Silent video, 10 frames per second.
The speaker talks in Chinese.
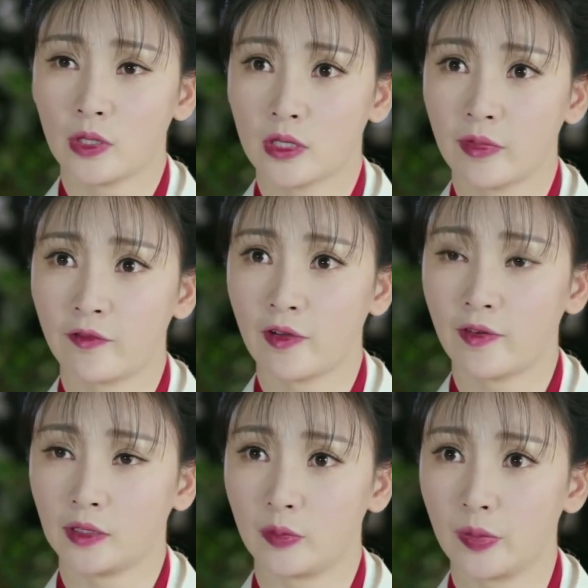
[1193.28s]
我用了什么
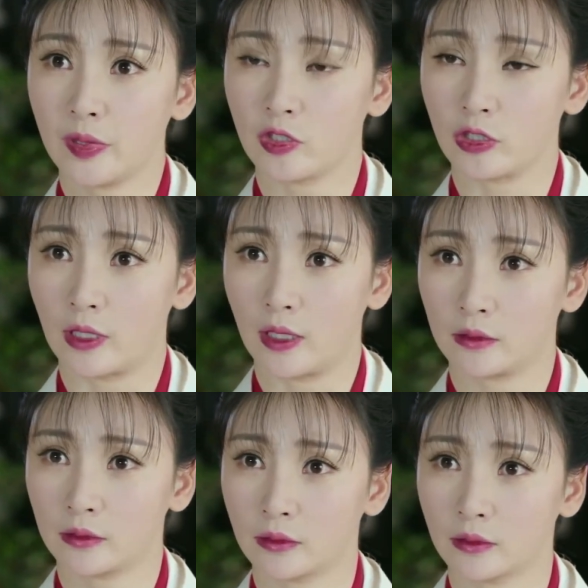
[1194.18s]
方法你不必知道，
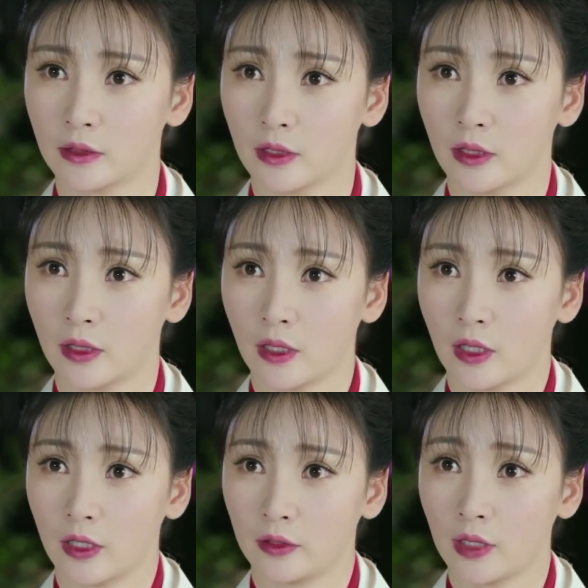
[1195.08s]

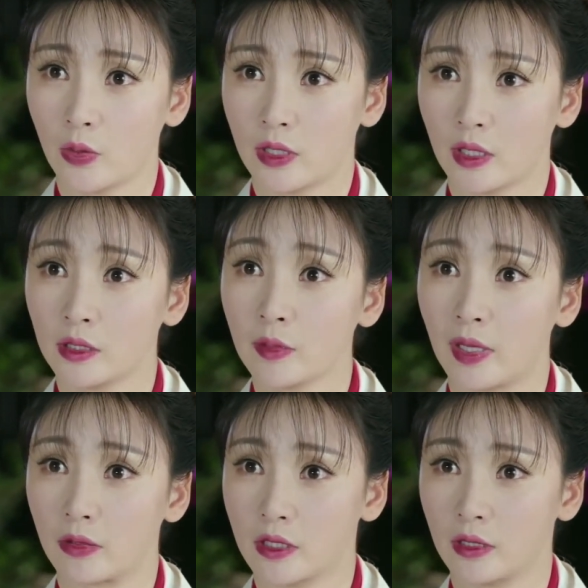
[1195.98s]
但我可以跟